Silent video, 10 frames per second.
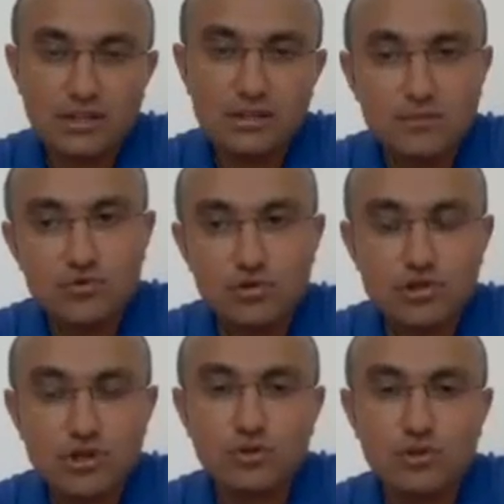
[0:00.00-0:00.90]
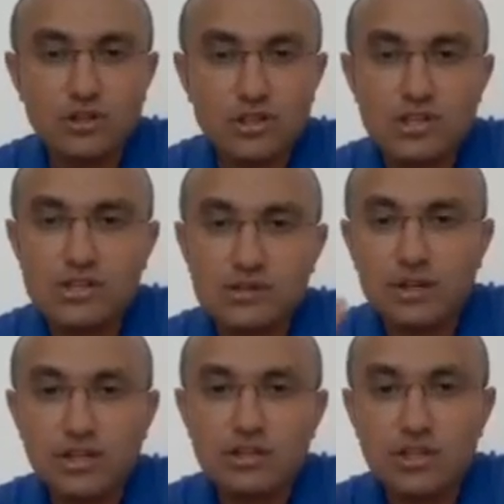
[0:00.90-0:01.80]
tense'de getirdiğimiz olacak. Onu da yeri
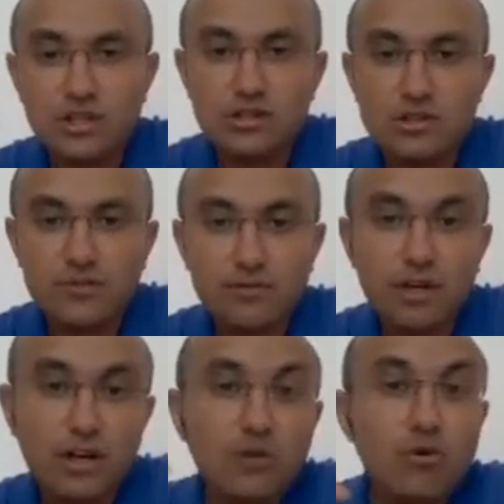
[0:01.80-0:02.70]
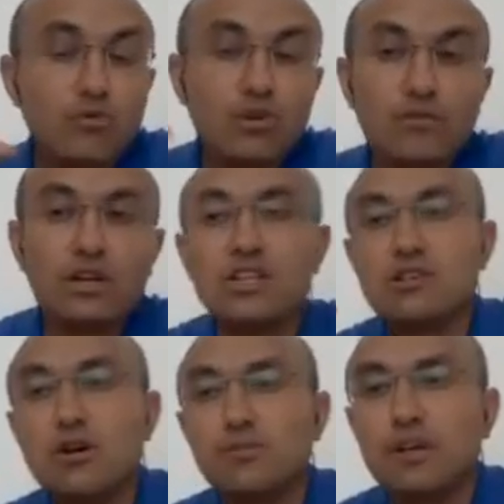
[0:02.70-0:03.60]
zamanı gelince anlatacağım. Ve Havoff'una
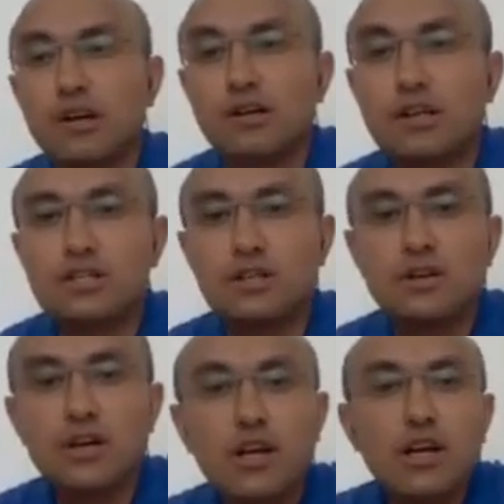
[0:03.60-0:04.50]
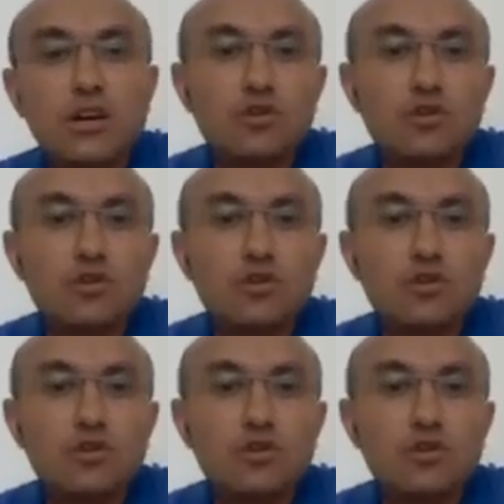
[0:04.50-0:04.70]
verilen cevaplar arkadaşlar.